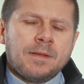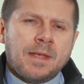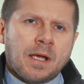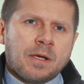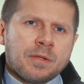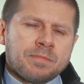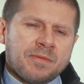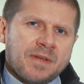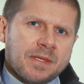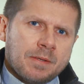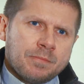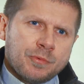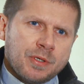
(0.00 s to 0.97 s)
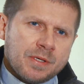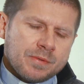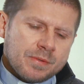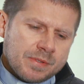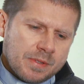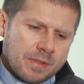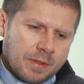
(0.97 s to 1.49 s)
Jak odpowiada mu
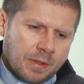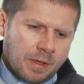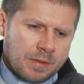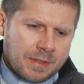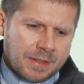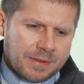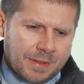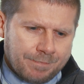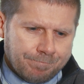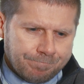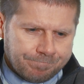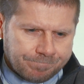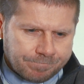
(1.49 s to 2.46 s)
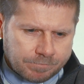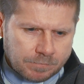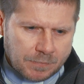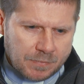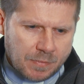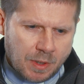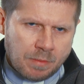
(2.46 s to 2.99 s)
Jezus? Konkretem.
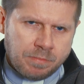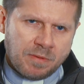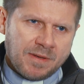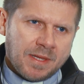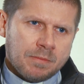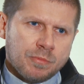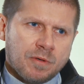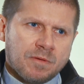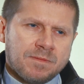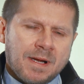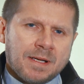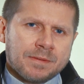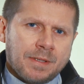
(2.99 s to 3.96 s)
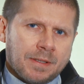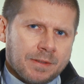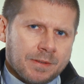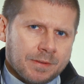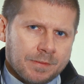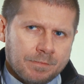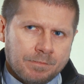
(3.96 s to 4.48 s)
Opowiada mu o
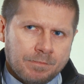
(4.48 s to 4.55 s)
faktach.